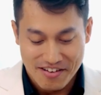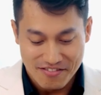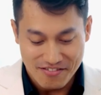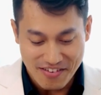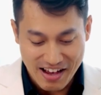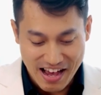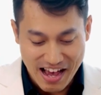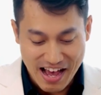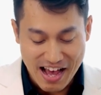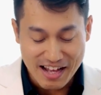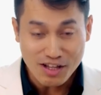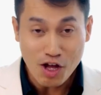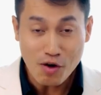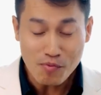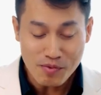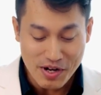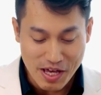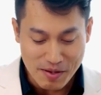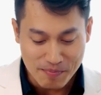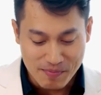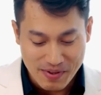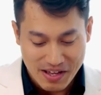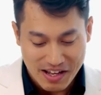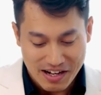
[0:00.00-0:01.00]
Và thông
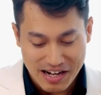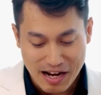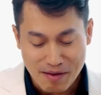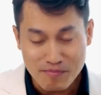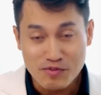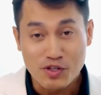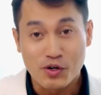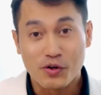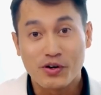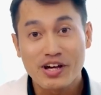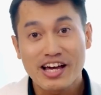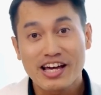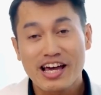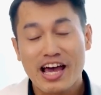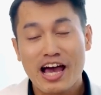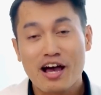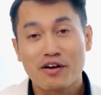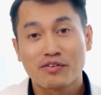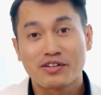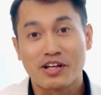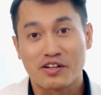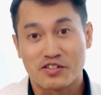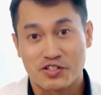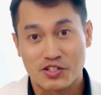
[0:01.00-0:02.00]
điệp làm chủ khát
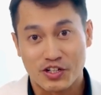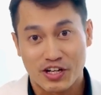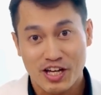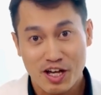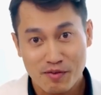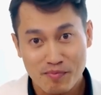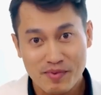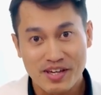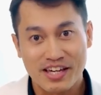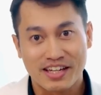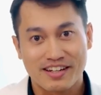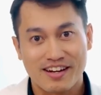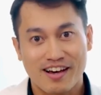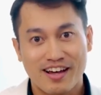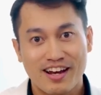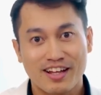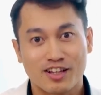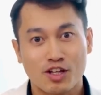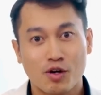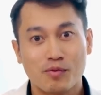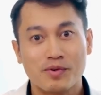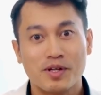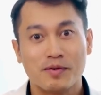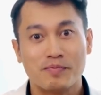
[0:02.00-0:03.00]
khao tạo sự khác biệt đó
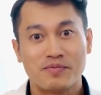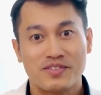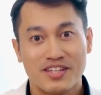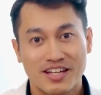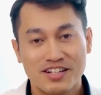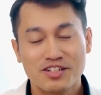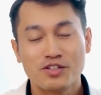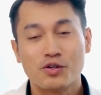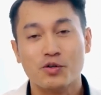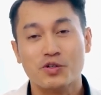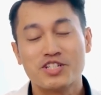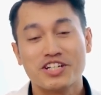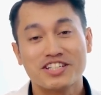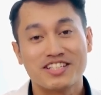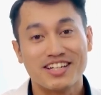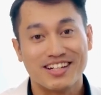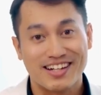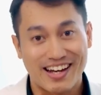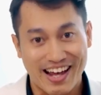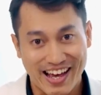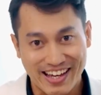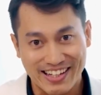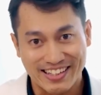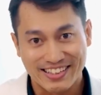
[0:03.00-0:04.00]
là thông điệp chính của chương
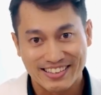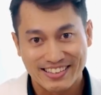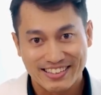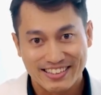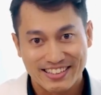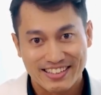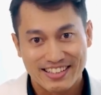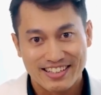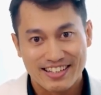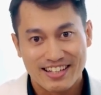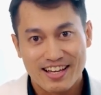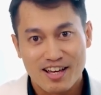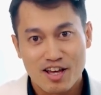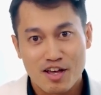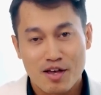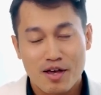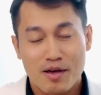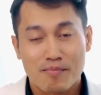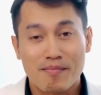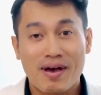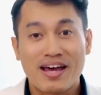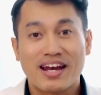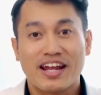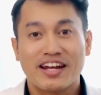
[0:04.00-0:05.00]
trình này.
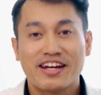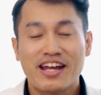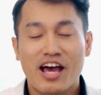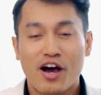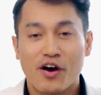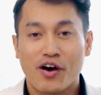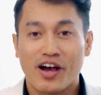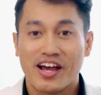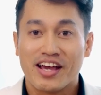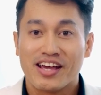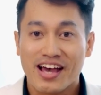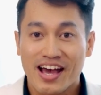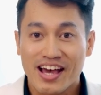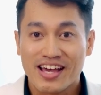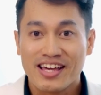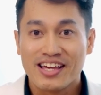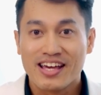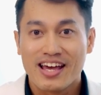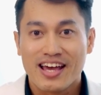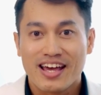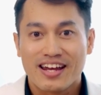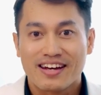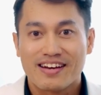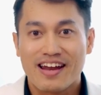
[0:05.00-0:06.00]
Ban lãnh đạo a i a
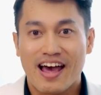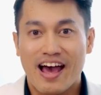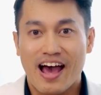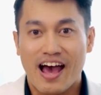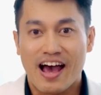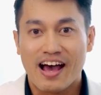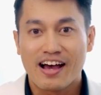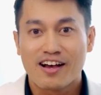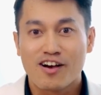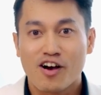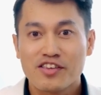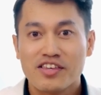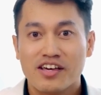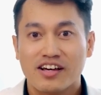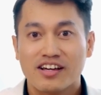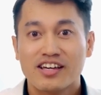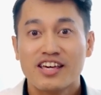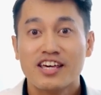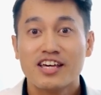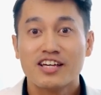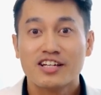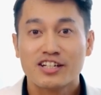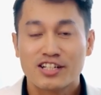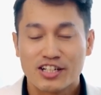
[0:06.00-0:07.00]
đã có
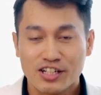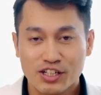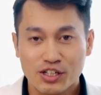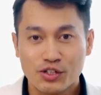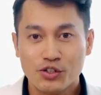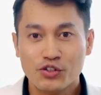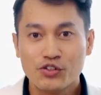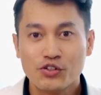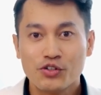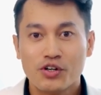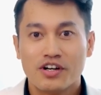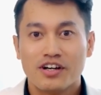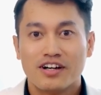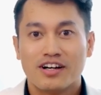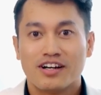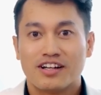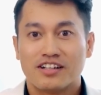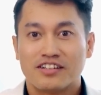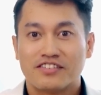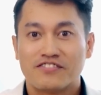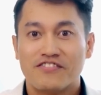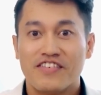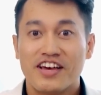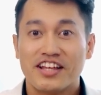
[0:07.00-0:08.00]
những nghiên cứu
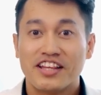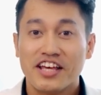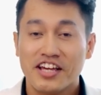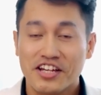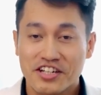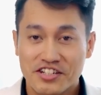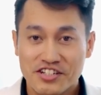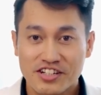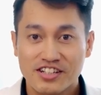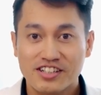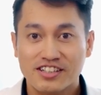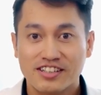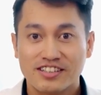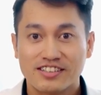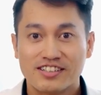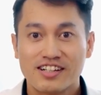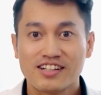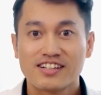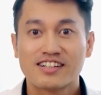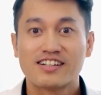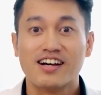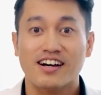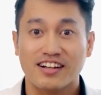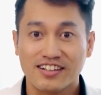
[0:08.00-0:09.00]
về thị trường
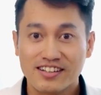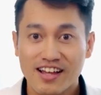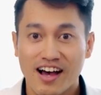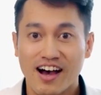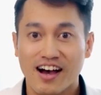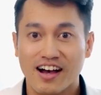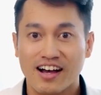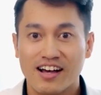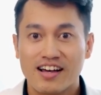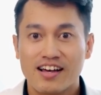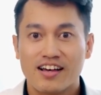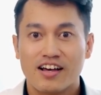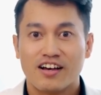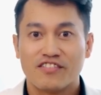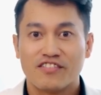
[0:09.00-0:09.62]
rất cẩn thận